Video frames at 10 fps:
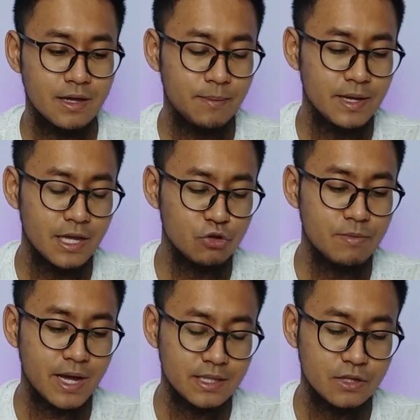apa satu
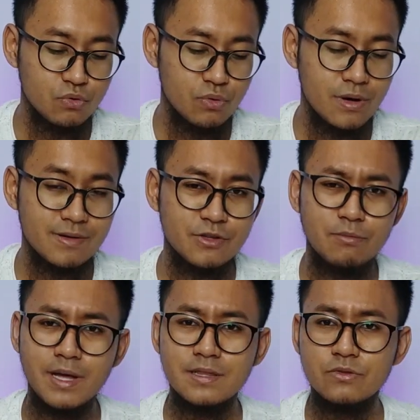paket itu
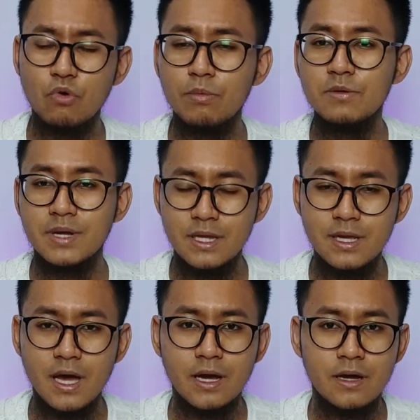cuman 25
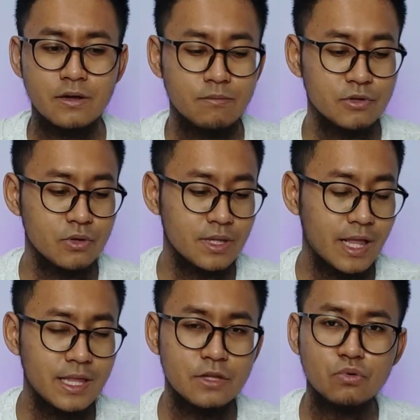giga menurut
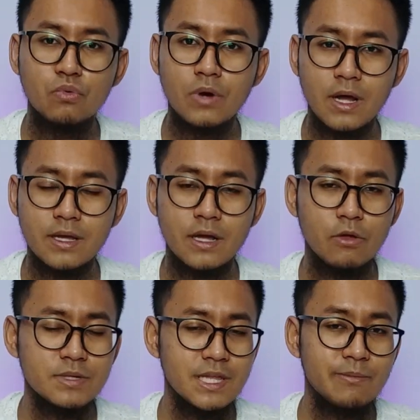kalian itu kurang
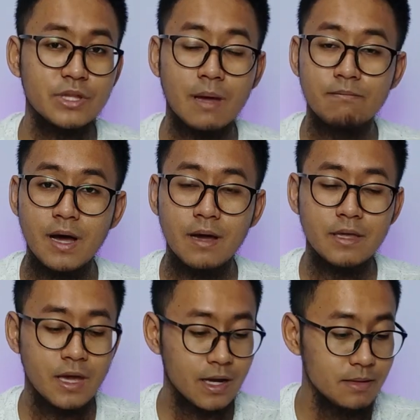kalau misalnya mau
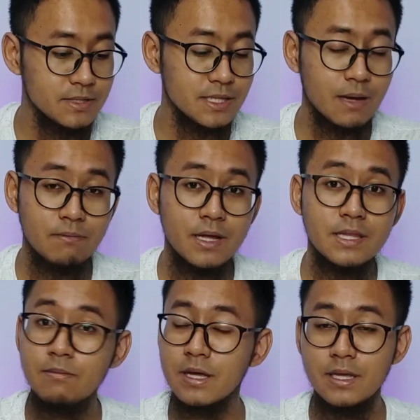nambah ya kalian bisa nambah
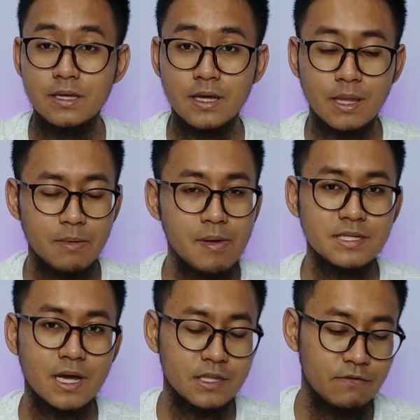5 giga tapi
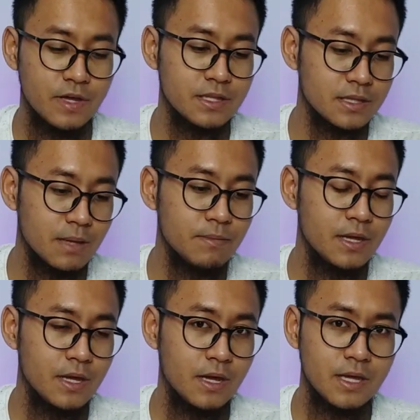masa aktifnya
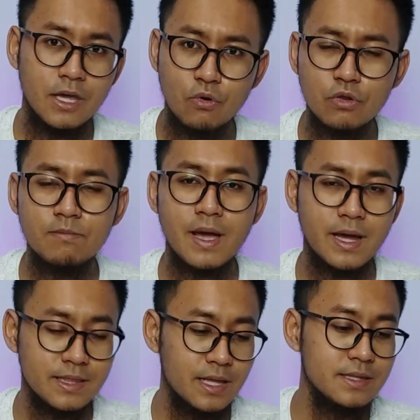tetap ngikut
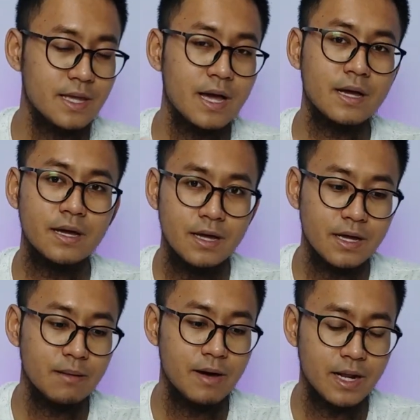paketan yang
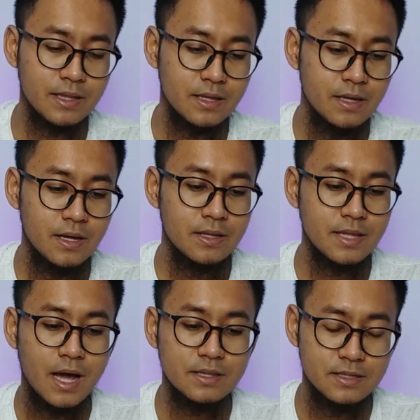kemarin
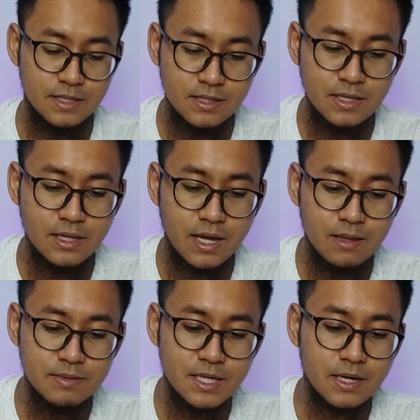Nah, di sini
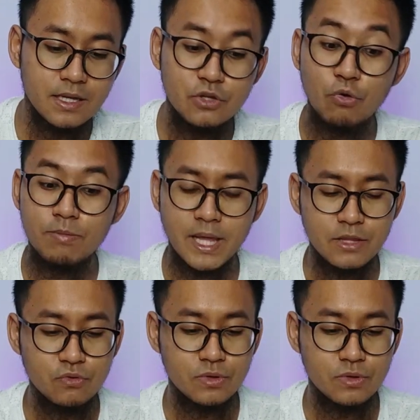kalian bisa renew plan